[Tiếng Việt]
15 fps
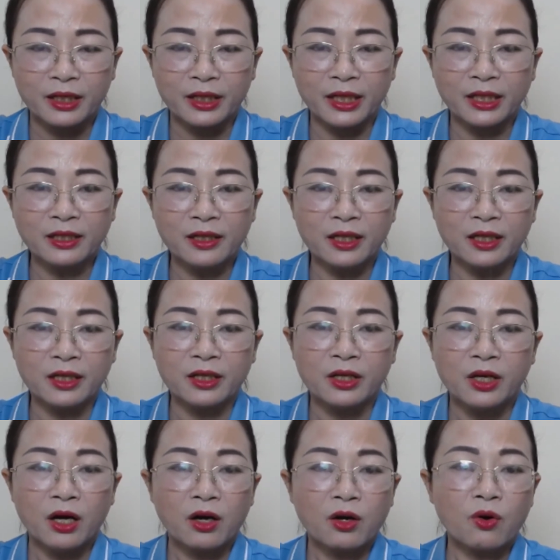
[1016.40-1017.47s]
Đến đây,
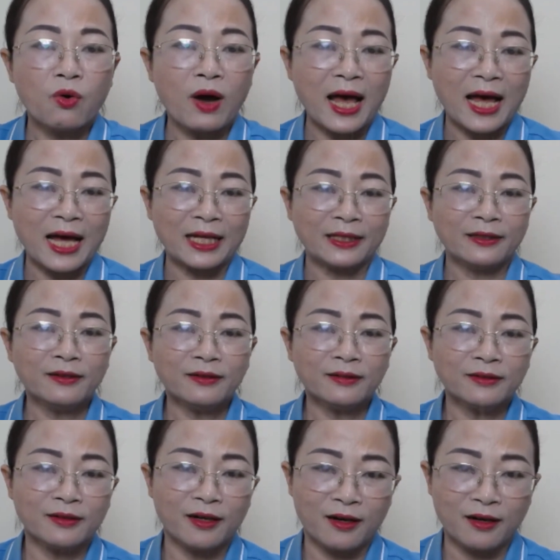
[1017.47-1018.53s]
cô ả nức
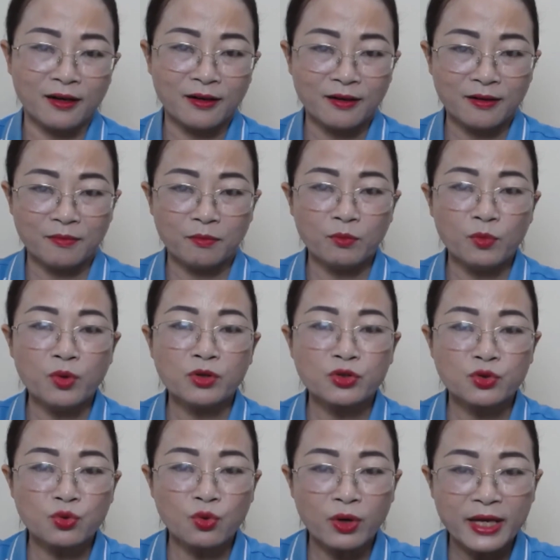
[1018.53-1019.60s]
nở, buông
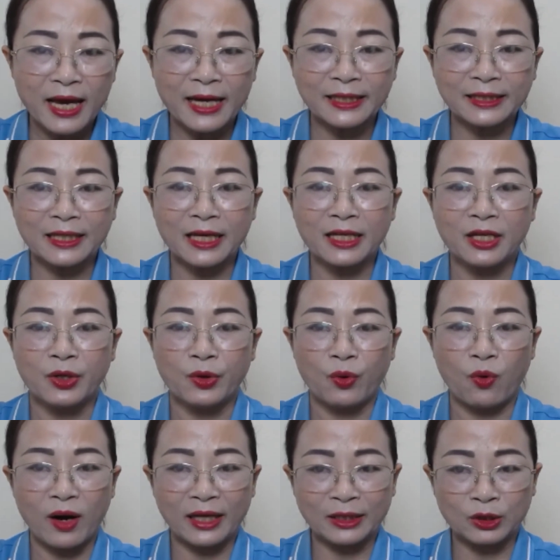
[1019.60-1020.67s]
xuôi hai tay,
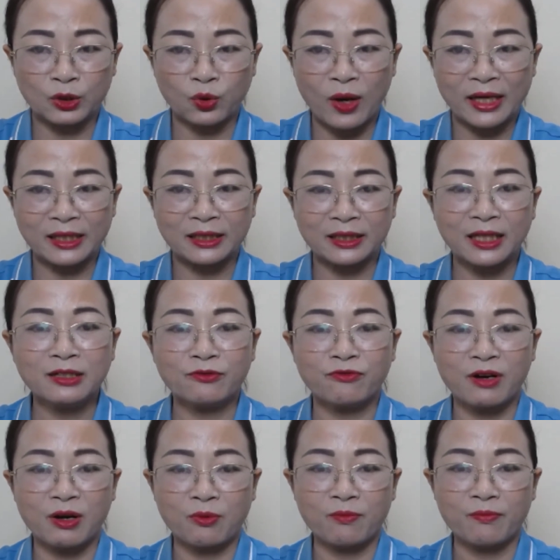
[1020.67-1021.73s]
hoàn toàn thất
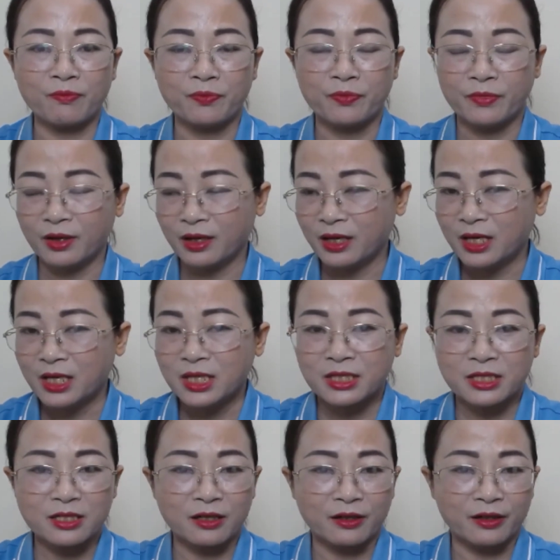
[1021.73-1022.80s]
vọng.
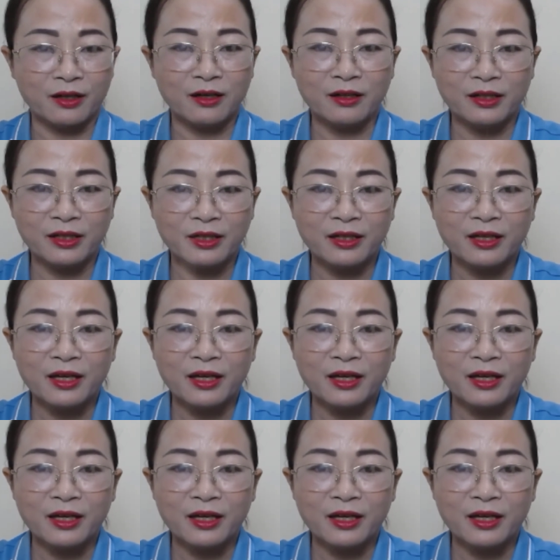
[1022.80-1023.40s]
Rời ơi,